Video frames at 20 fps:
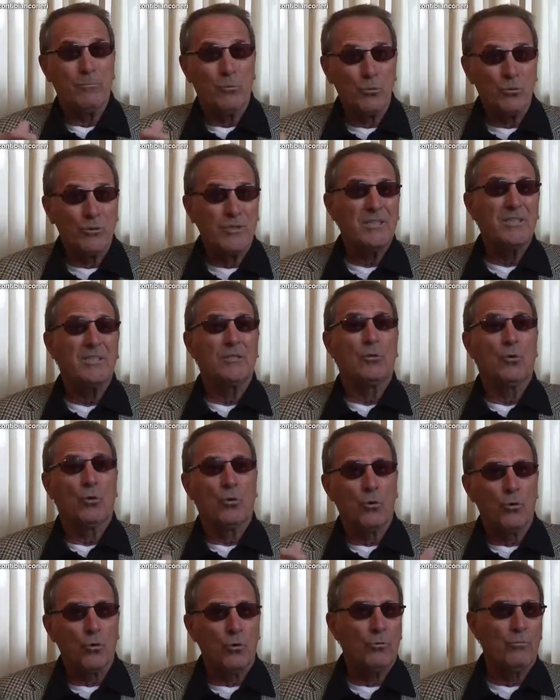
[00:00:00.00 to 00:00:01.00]
Montico,
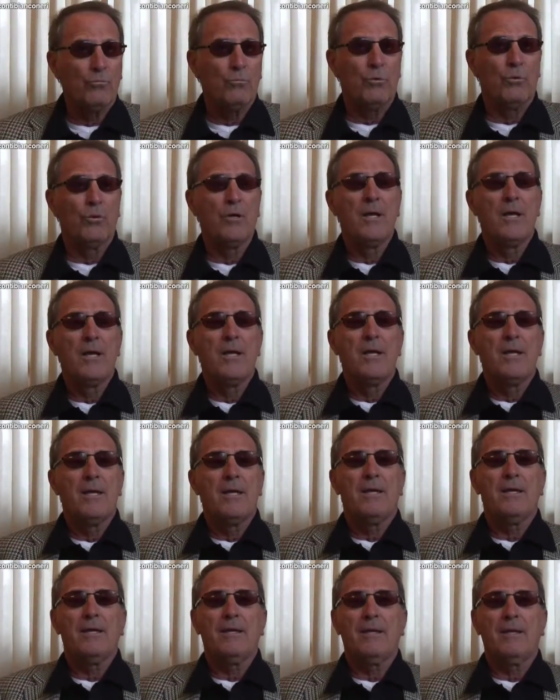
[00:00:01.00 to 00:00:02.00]
Colombo
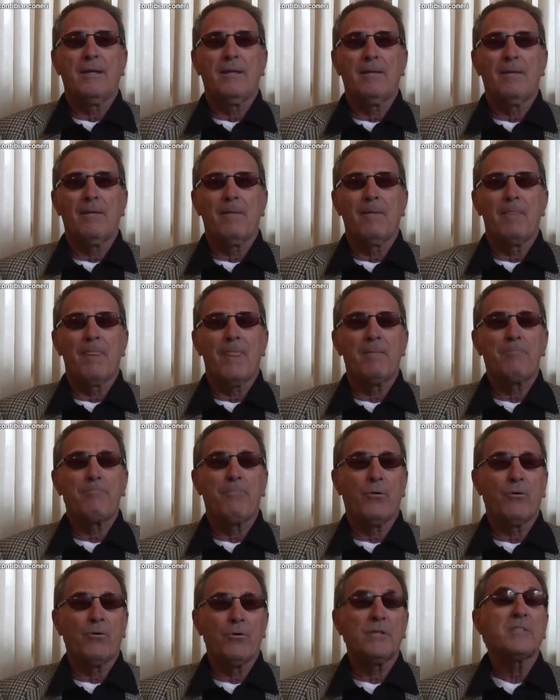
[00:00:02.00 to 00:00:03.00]
e, e
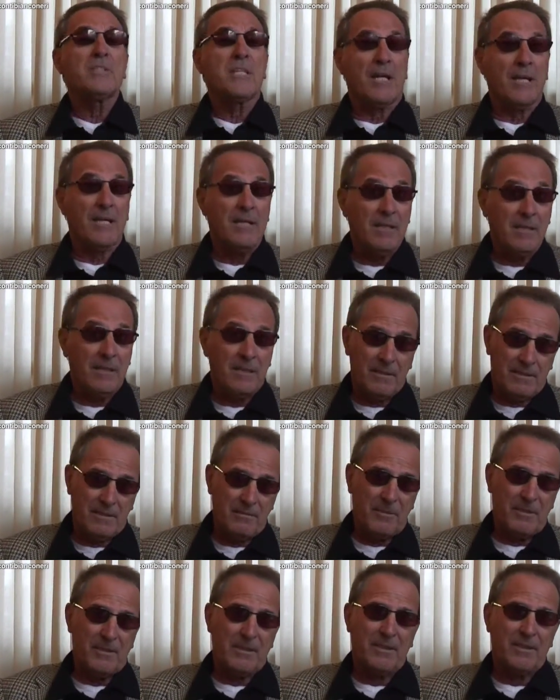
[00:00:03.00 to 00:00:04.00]
poi Stacchini,
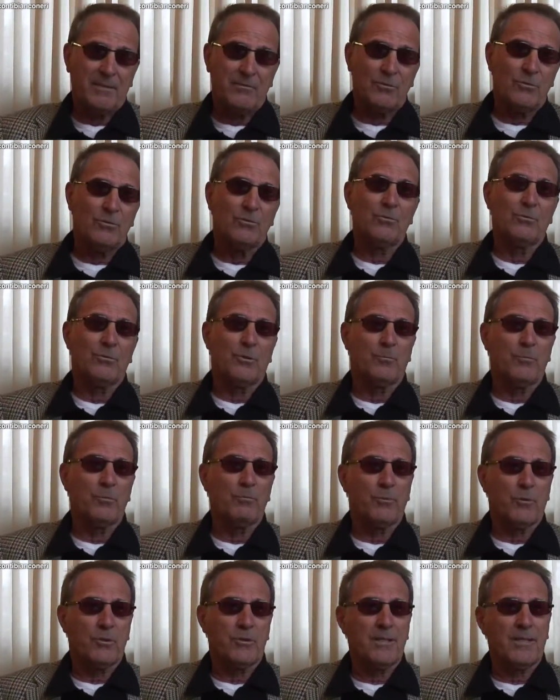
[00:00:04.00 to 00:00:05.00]
dimenticavo eh, uno dei più
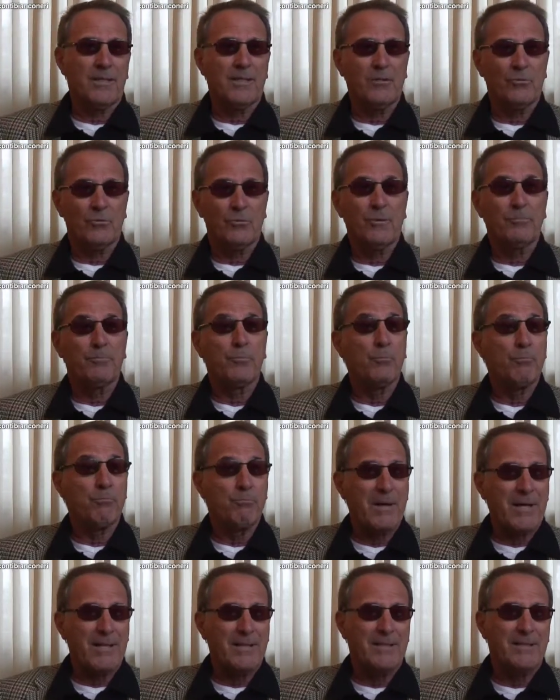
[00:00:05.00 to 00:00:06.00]
importanti, uno dei
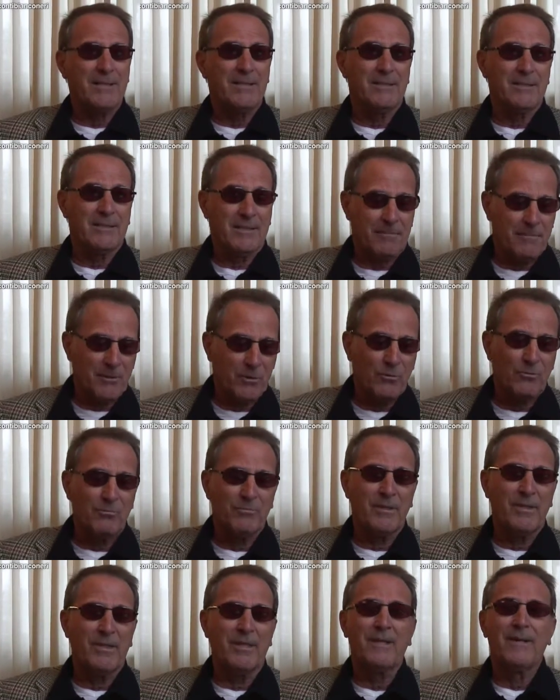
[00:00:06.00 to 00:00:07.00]
puppanti, insieme con
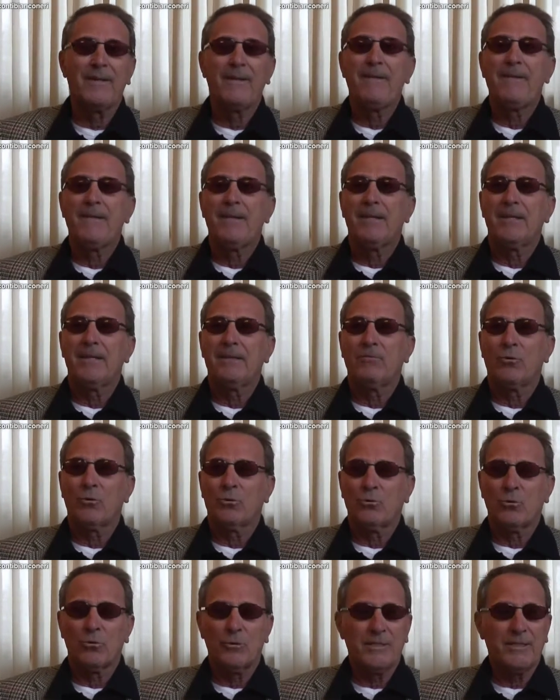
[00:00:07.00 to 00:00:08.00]
me, e
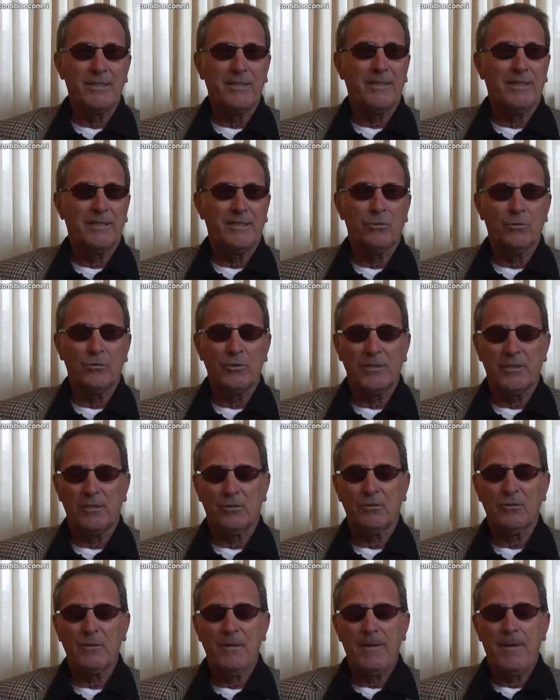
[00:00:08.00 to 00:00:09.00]
Bortolina e
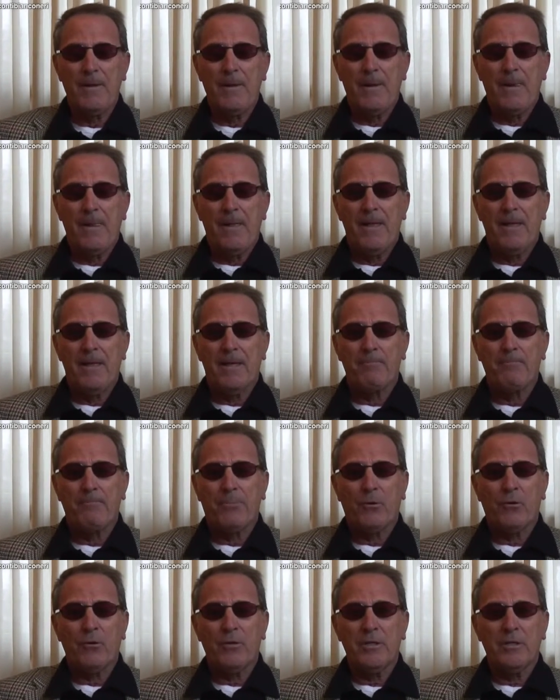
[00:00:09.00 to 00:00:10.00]
Donino, e
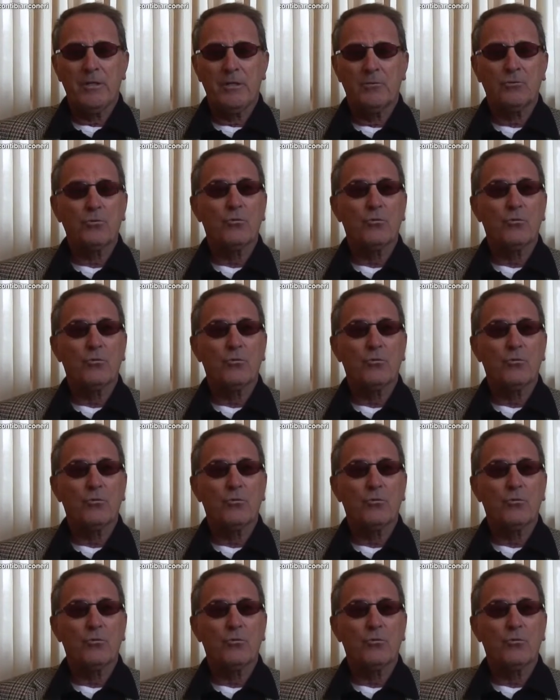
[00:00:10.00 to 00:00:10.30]
poi